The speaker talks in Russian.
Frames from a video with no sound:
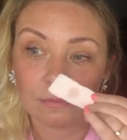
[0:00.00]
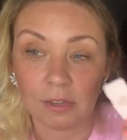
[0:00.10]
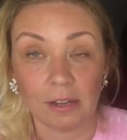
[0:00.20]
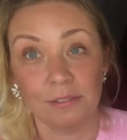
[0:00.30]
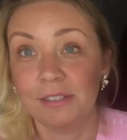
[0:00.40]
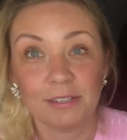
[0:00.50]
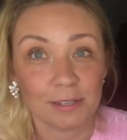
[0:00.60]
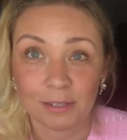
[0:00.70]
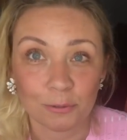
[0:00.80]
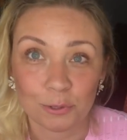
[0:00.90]
Да,
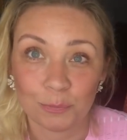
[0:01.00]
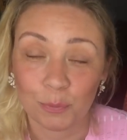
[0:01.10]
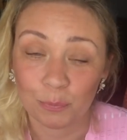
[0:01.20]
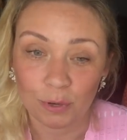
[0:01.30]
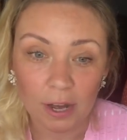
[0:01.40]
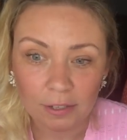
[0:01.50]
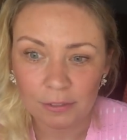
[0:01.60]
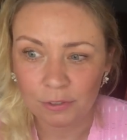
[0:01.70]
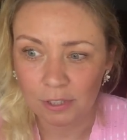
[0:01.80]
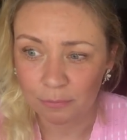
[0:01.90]
здесь это очень
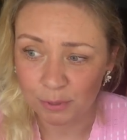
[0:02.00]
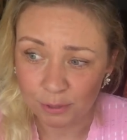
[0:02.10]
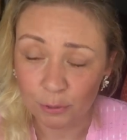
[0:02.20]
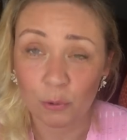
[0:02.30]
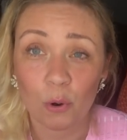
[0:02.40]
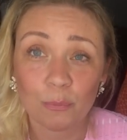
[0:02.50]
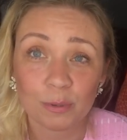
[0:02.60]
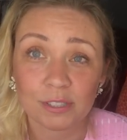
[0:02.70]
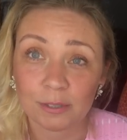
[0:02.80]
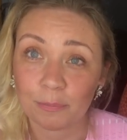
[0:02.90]
популярно, все в босиком
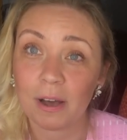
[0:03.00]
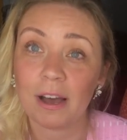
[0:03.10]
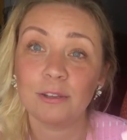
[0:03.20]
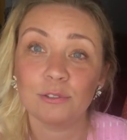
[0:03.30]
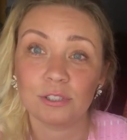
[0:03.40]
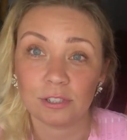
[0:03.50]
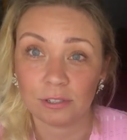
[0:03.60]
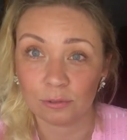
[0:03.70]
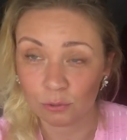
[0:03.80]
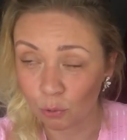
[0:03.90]
просыпаются
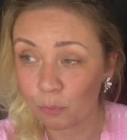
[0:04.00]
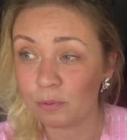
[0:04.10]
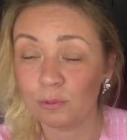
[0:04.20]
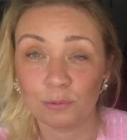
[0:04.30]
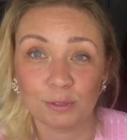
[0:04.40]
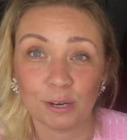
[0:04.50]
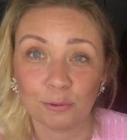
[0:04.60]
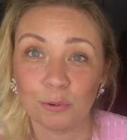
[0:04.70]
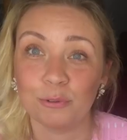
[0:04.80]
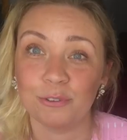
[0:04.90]
и топают за
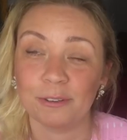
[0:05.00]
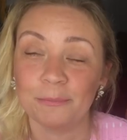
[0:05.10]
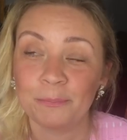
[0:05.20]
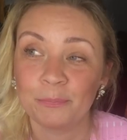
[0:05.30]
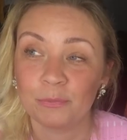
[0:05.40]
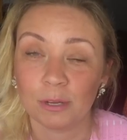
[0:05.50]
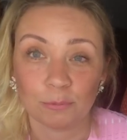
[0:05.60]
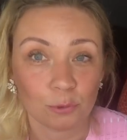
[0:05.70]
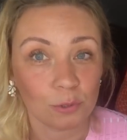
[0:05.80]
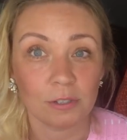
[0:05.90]
кофе.
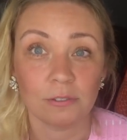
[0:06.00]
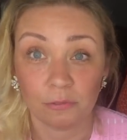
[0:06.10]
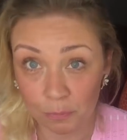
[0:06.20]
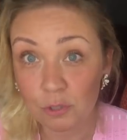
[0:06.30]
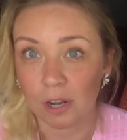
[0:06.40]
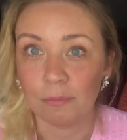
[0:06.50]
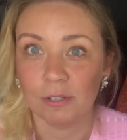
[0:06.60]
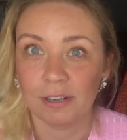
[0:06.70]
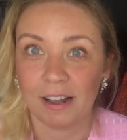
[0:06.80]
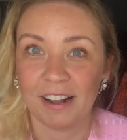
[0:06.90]
Там чуть ли не в
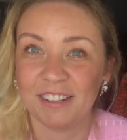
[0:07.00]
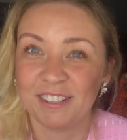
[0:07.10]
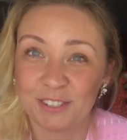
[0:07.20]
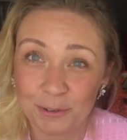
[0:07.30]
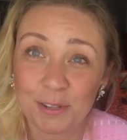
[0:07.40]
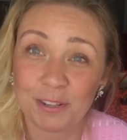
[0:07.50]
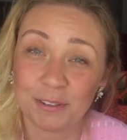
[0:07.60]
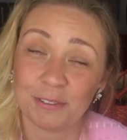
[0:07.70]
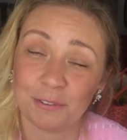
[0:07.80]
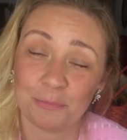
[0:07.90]
пижамах, реально, не чуть
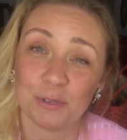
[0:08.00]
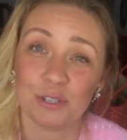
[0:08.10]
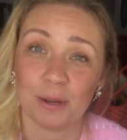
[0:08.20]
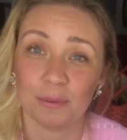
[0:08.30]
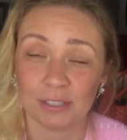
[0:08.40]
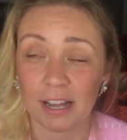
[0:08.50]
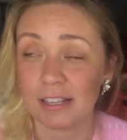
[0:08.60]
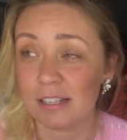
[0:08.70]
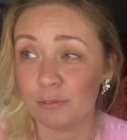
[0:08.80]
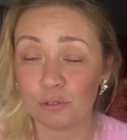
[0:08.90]
ли не в пижамах. Да,
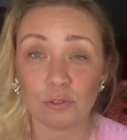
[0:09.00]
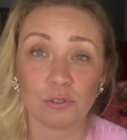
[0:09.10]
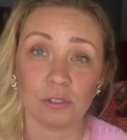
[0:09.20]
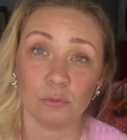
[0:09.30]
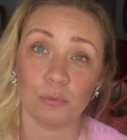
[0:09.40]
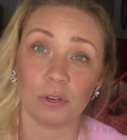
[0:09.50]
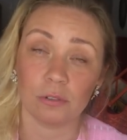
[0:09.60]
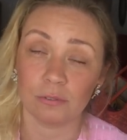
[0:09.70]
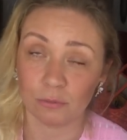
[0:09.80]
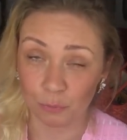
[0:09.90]
если вы живете
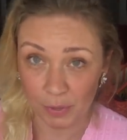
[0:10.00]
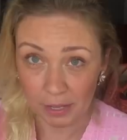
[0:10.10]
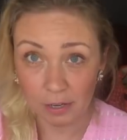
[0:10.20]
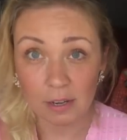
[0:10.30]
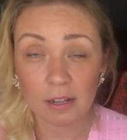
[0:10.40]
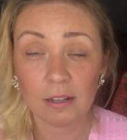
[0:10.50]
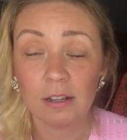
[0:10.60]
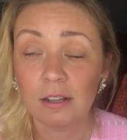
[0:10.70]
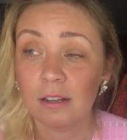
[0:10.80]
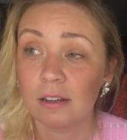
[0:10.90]
у берега,
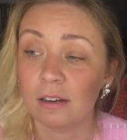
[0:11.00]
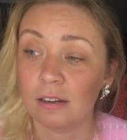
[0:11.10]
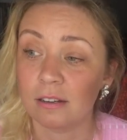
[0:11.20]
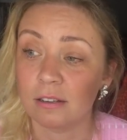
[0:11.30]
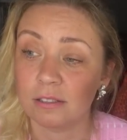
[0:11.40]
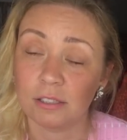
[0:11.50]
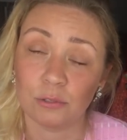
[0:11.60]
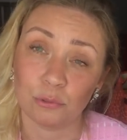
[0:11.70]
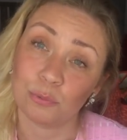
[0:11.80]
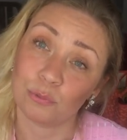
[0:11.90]
а,
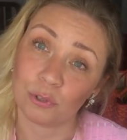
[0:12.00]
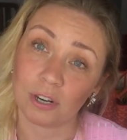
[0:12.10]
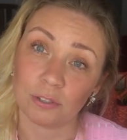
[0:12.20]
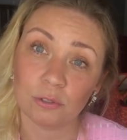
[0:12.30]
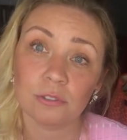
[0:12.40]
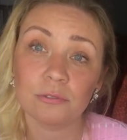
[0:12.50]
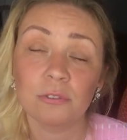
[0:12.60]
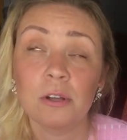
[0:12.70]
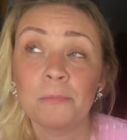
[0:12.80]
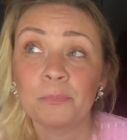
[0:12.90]
здесь очень много районов
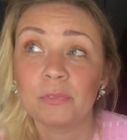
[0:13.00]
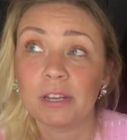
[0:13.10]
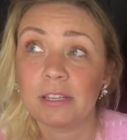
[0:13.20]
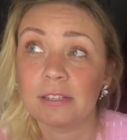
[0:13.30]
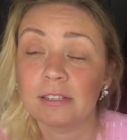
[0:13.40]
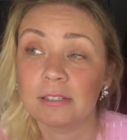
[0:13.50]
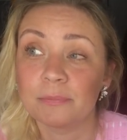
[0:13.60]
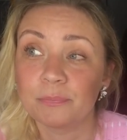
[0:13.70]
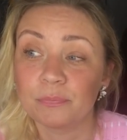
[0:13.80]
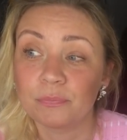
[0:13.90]

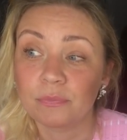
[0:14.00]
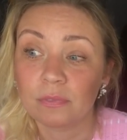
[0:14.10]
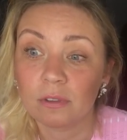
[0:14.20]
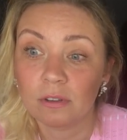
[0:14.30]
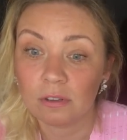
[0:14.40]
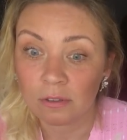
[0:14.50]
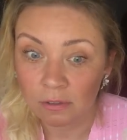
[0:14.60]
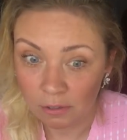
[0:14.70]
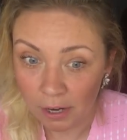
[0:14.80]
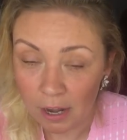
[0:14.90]
таких,
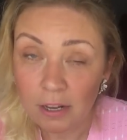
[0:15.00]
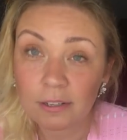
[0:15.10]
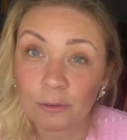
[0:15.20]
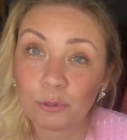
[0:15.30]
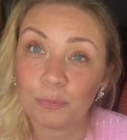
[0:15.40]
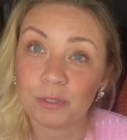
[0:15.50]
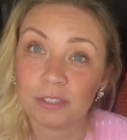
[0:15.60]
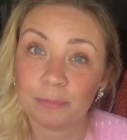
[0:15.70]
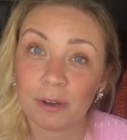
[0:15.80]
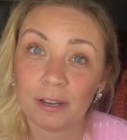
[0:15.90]
и реально люди
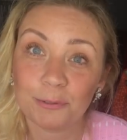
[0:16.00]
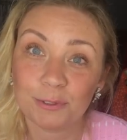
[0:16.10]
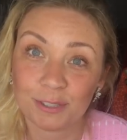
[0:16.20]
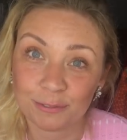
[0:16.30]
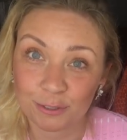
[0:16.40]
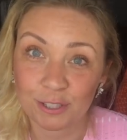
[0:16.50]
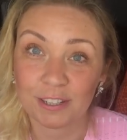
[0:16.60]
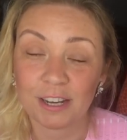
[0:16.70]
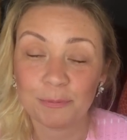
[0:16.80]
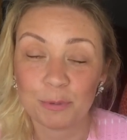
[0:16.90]
просыпаются и в
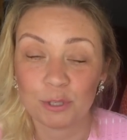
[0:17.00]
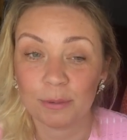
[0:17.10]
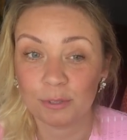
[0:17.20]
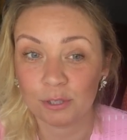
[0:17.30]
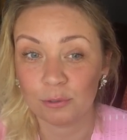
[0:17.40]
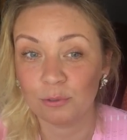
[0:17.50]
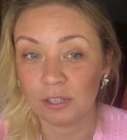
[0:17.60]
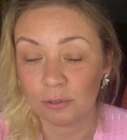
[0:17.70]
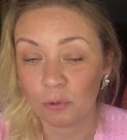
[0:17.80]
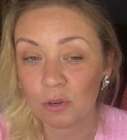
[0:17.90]
штанах пижамных идут
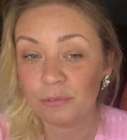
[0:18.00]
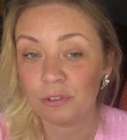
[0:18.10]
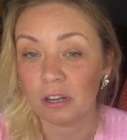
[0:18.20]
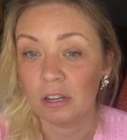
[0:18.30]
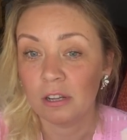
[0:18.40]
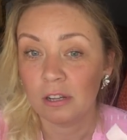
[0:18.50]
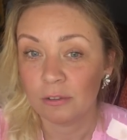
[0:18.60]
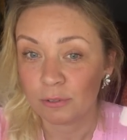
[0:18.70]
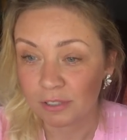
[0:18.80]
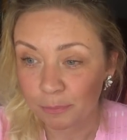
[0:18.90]
за кофе,
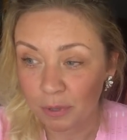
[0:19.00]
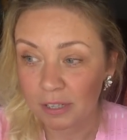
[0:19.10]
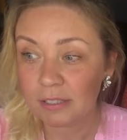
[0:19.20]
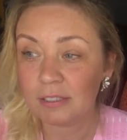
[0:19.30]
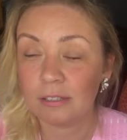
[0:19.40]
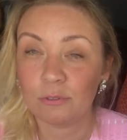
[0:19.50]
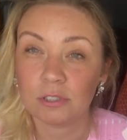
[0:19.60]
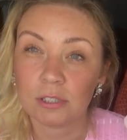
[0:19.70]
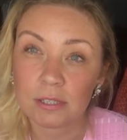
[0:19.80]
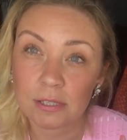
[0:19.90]
вот эти брызги, вот
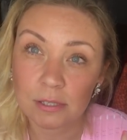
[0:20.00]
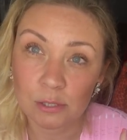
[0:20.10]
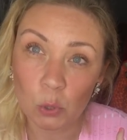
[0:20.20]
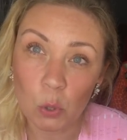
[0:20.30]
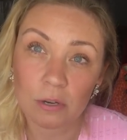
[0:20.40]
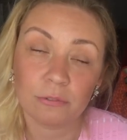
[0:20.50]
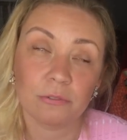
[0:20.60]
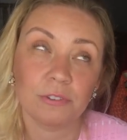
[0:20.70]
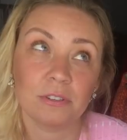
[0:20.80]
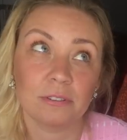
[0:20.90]
эта соль
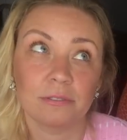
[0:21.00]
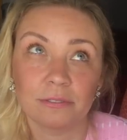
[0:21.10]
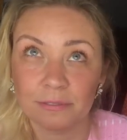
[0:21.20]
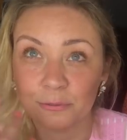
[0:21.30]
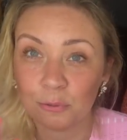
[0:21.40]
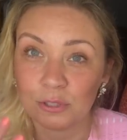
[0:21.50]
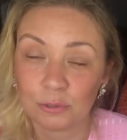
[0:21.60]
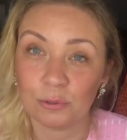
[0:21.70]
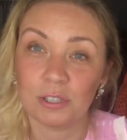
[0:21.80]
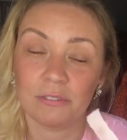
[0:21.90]
в
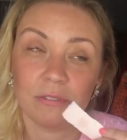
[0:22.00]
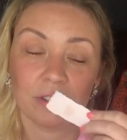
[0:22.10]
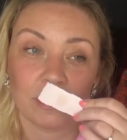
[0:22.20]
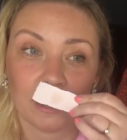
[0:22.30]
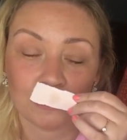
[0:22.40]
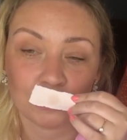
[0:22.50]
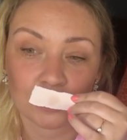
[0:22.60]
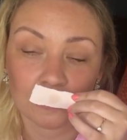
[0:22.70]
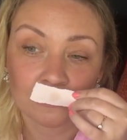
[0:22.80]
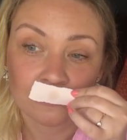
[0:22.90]
воздухе
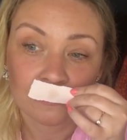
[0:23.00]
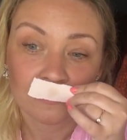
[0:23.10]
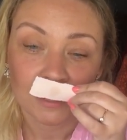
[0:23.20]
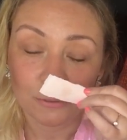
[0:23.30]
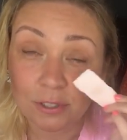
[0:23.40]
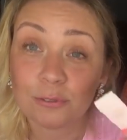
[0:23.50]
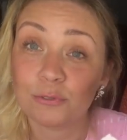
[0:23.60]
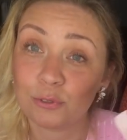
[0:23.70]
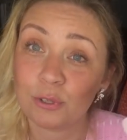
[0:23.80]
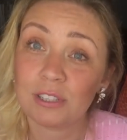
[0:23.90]
витающая. И вот это
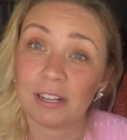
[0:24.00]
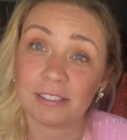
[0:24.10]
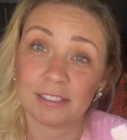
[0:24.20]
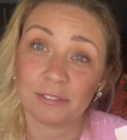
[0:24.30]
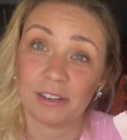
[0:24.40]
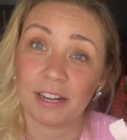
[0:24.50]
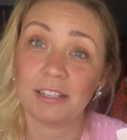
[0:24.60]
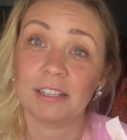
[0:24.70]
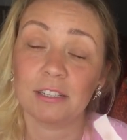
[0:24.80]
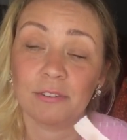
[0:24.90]
вот все это
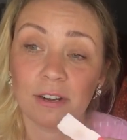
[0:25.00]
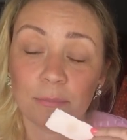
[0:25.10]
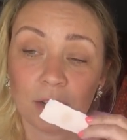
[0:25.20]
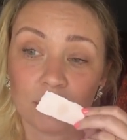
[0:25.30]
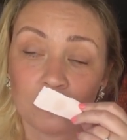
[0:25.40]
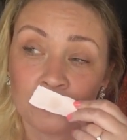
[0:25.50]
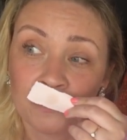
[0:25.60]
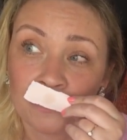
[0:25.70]
олицетворение этого аромата.